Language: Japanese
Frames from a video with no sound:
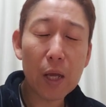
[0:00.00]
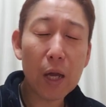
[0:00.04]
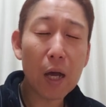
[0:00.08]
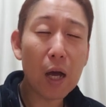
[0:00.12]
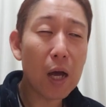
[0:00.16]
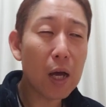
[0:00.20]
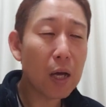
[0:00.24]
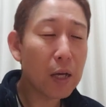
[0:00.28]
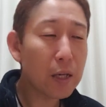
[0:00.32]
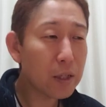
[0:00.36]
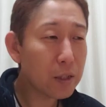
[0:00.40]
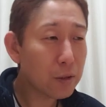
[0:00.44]

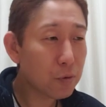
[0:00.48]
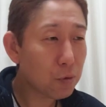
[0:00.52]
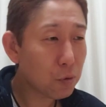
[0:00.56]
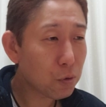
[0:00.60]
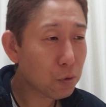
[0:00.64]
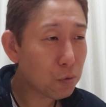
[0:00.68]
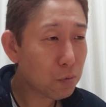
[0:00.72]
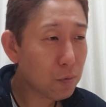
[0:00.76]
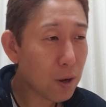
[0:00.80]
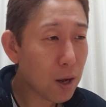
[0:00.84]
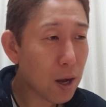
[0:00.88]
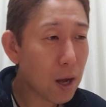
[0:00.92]

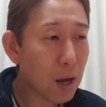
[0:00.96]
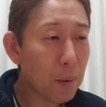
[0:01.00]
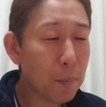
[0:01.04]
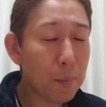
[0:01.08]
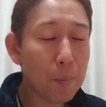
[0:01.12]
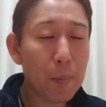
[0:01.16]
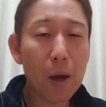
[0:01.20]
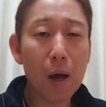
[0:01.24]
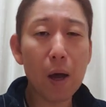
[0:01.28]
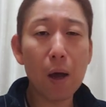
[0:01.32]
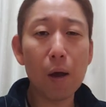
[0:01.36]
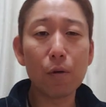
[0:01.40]
アイドルは、
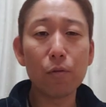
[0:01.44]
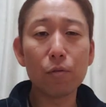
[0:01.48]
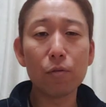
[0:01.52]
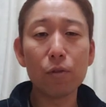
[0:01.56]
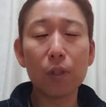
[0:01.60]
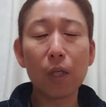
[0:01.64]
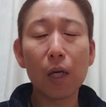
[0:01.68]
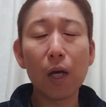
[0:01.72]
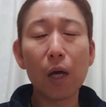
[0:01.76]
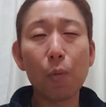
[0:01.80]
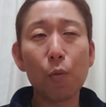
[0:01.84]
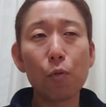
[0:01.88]
まあ
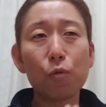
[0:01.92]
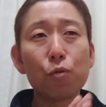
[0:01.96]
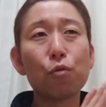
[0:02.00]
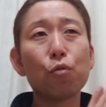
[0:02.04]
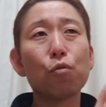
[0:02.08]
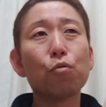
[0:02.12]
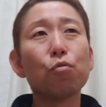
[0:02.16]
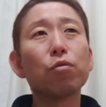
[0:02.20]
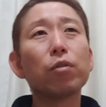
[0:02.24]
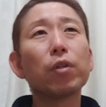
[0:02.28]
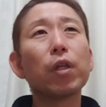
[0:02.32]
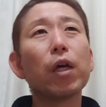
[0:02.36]
歌がもち
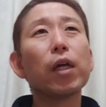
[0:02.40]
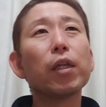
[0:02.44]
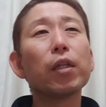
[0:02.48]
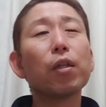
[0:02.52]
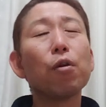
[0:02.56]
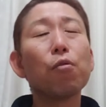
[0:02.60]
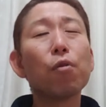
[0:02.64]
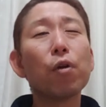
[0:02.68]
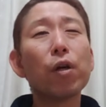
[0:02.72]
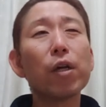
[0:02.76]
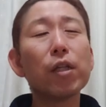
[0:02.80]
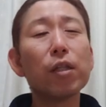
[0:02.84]
ろん歌え
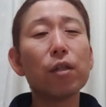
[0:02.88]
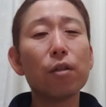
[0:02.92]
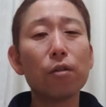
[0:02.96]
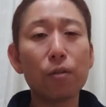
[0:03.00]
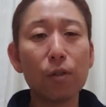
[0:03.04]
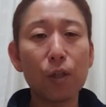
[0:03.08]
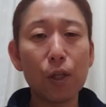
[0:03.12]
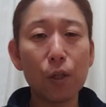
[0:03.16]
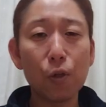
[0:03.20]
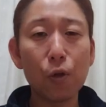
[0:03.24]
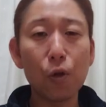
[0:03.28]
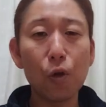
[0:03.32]
た方がいいんで
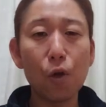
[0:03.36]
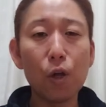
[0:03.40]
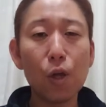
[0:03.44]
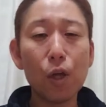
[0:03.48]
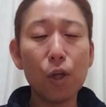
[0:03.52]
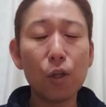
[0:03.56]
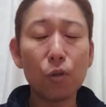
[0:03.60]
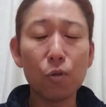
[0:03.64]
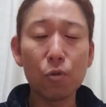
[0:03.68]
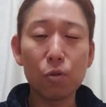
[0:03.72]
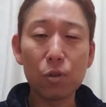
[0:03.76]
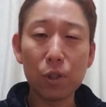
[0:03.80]
すけど、
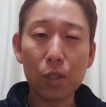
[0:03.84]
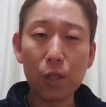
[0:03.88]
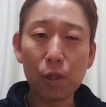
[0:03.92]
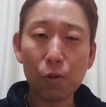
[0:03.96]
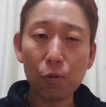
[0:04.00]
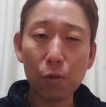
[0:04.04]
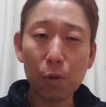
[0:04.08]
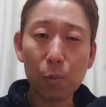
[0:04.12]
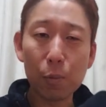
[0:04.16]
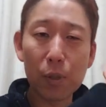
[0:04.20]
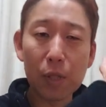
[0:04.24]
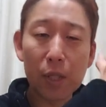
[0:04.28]
どっちか
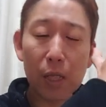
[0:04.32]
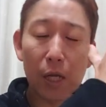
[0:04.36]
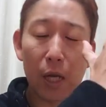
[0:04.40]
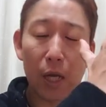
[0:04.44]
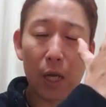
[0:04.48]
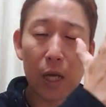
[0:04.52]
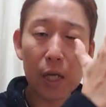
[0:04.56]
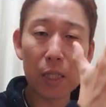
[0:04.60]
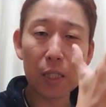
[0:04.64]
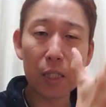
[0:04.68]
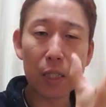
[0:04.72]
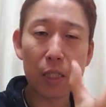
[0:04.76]
というと見た
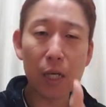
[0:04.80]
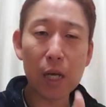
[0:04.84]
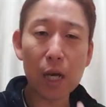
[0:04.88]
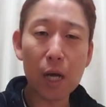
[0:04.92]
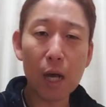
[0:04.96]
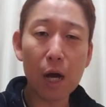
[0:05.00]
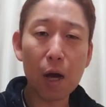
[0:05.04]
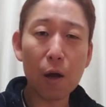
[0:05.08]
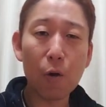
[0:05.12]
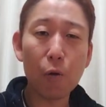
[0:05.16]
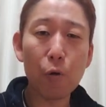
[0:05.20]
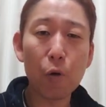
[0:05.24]
感じが
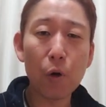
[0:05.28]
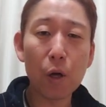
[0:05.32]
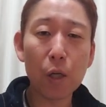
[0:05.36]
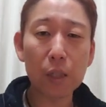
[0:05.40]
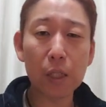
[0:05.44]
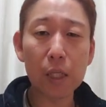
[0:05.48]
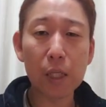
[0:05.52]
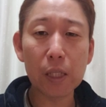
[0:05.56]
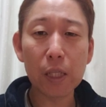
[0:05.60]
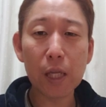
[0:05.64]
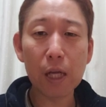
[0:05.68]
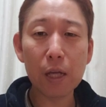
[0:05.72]
かっこよかっ
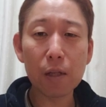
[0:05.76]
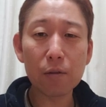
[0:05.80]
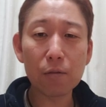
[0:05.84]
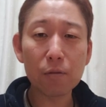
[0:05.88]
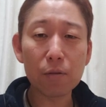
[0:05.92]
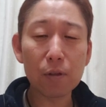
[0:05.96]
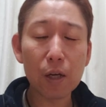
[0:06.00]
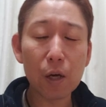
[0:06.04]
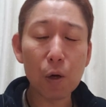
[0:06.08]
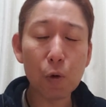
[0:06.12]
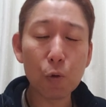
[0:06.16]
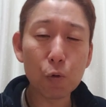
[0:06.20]
たり、
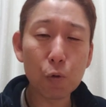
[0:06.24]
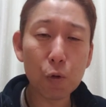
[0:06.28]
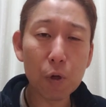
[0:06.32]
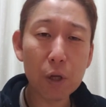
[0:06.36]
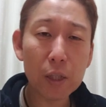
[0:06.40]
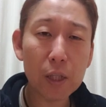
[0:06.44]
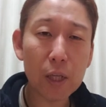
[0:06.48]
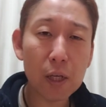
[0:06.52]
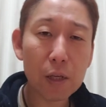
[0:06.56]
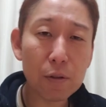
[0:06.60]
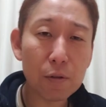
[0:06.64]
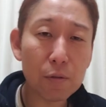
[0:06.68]
ダンスが踊
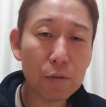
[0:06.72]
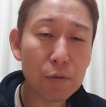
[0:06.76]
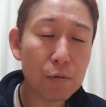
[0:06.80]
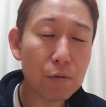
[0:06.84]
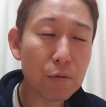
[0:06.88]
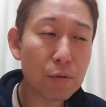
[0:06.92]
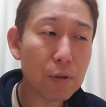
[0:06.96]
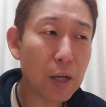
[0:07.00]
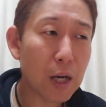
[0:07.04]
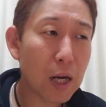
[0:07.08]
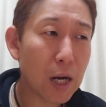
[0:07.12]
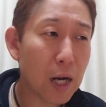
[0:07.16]
れたりす
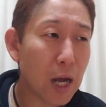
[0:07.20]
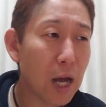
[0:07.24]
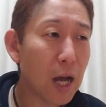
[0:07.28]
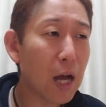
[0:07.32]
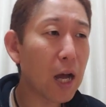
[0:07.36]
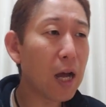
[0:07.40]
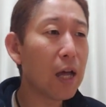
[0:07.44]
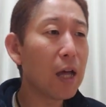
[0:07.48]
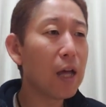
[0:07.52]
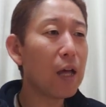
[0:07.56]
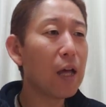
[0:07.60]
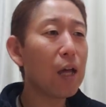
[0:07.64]
るか
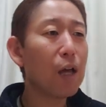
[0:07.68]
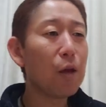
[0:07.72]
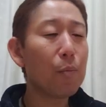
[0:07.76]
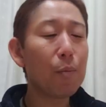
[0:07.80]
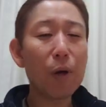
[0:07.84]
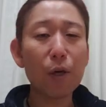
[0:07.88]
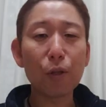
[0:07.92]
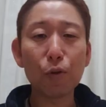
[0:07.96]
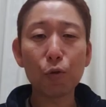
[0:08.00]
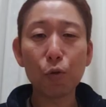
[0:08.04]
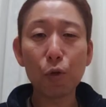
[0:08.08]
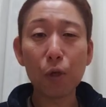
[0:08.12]
ら、
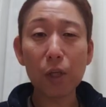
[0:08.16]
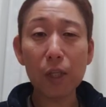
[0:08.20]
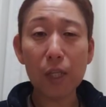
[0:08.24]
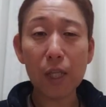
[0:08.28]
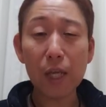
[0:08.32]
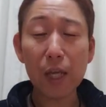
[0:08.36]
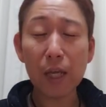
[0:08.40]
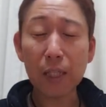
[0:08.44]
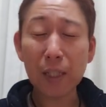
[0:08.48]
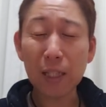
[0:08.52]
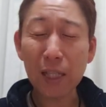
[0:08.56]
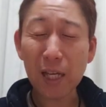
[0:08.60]
まあそれ
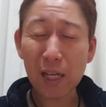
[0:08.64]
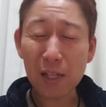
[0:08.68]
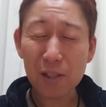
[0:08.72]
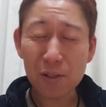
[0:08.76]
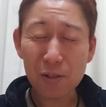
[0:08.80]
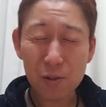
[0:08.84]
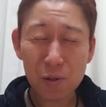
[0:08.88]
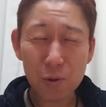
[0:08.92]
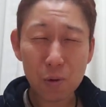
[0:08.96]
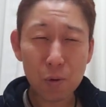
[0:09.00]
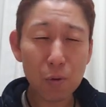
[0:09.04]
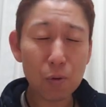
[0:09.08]
で多
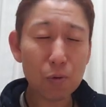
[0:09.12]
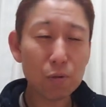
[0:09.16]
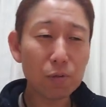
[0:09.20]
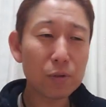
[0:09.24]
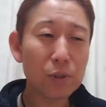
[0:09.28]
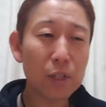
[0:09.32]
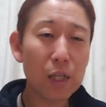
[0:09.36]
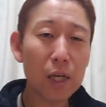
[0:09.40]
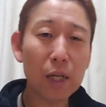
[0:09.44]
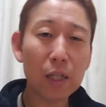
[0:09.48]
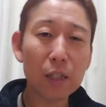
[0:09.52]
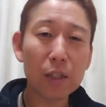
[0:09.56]
少
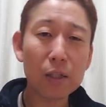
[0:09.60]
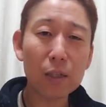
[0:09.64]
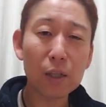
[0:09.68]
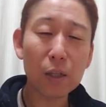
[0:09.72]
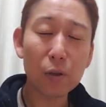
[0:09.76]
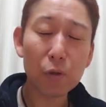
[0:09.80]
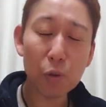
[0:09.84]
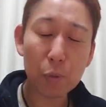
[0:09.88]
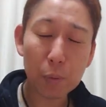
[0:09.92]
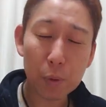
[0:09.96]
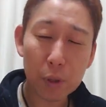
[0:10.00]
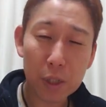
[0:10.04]
歌が、
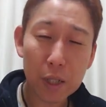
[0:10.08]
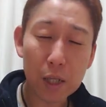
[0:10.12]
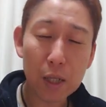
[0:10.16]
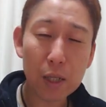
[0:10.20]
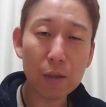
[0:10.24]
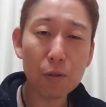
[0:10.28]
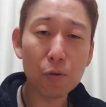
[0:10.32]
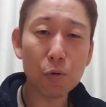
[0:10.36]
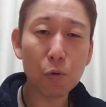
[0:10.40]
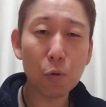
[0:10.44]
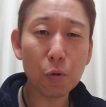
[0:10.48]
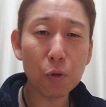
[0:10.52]
例えばね、
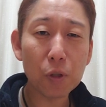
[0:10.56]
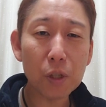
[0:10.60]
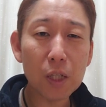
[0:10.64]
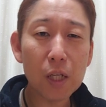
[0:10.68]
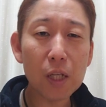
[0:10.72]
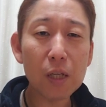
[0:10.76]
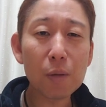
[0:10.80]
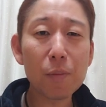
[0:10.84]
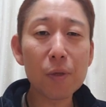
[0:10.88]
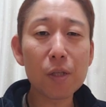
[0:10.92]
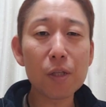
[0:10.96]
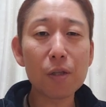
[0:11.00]
そん
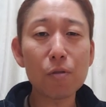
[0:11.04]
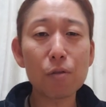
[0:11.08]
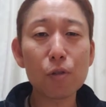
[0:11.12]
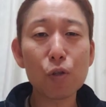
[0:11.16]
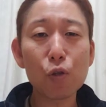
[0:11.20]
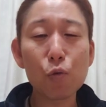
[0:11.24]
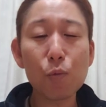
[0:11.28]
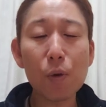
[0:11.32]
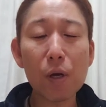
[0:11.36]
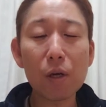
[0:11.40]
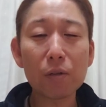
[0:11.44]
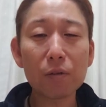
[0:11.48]
なにめちゃく
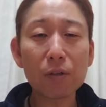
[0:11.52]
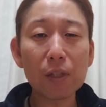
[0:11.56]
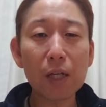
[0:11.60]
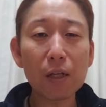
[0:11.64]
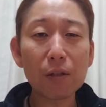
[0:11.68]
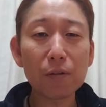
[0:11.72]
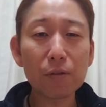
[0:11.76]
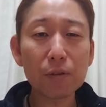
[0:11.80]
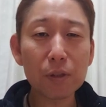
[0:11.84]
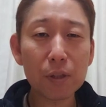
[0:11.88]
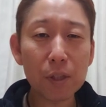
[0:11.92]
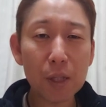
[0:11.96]
ちゃ上手く
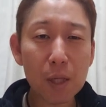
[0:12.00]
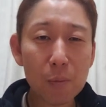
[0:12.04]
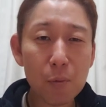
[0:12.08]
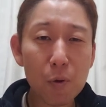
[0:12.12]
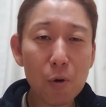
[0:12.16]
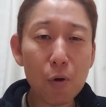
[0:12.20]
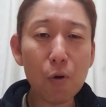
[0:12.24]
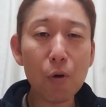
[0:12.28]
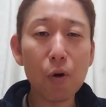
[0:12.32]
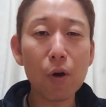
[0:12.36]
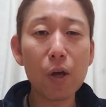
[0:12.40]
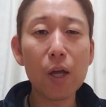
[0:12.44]
なくて
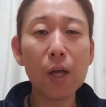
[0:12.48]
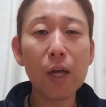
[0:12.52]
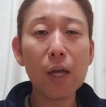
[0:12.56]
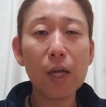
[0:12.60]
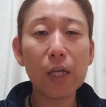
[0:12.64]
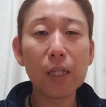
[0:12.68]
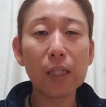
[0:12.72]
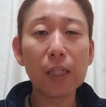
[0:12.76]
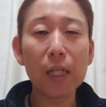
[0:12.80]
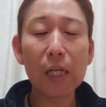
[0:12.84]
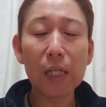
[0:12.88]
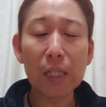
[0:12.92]
も
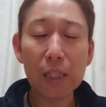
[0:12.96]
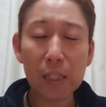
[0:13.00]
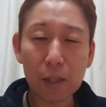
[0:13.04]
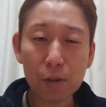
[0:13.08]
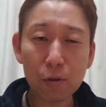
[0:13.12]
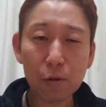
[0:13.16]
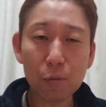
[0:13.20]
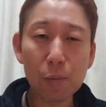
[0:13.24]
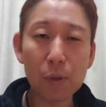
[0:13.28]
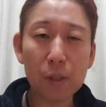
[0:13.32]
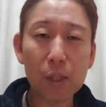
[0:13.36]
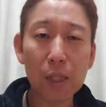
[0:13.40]
成り
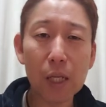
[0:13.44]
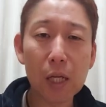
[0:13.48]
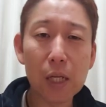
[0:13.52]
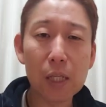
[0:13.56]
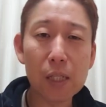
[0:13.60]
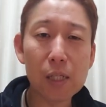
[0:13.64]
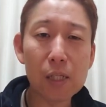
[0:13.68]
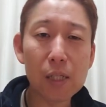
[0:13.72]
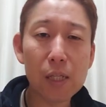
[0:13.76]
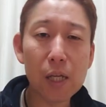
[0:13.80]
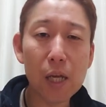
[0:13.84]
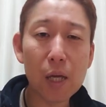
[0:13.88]
立つみたい
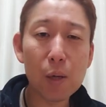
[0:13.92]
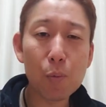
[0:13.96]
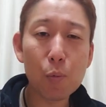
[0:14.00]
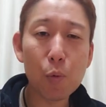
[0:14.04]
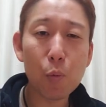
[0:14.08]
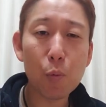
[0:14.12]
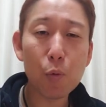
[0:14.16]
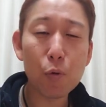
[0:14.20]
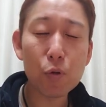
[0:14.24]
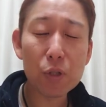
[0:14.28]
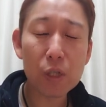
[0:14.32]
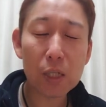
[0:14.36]
な時代
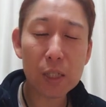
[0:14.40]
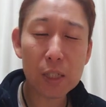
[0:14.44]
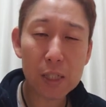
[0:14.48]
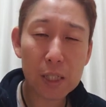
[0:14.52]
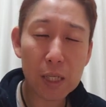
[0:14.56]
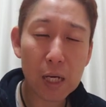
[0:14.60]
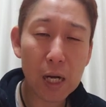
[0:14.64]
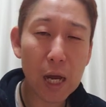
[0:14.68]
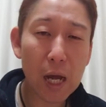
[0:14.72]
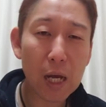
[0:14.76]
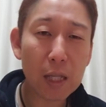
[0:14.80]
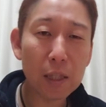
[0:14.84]
ももしかし
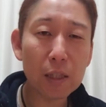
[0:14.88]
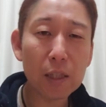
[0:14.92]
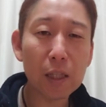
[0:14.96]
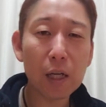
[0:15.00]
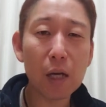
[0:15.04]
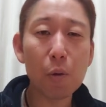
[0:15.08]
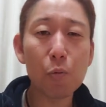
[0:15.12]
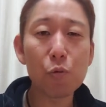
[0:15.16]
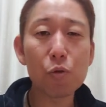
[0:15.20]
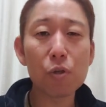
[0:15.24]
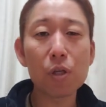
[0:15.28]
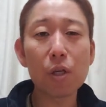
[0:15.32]
たらあった
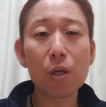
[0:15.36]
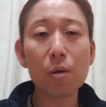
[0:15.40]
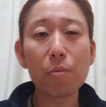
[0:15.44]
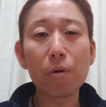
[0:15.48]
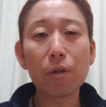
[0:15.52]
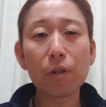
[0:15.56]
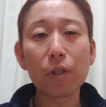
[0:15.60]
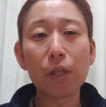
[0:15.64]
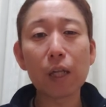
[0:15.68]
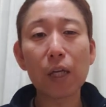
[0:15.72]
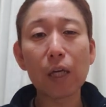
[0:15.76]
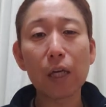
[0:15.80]
かもしれ
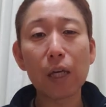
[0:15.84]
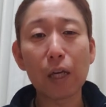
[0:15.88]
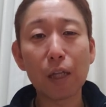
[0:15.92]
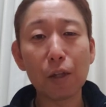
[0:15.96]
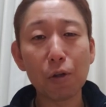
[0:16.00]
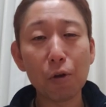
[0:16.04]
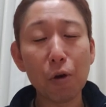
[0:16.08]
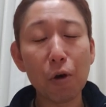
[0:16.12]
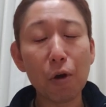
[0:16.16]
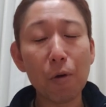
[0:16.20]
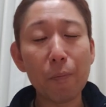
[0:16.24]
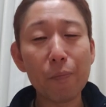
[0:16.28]
ませんけ
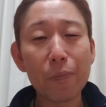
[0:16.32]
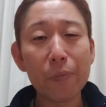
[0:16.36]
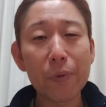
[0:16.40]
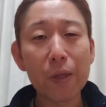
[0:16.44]
ど、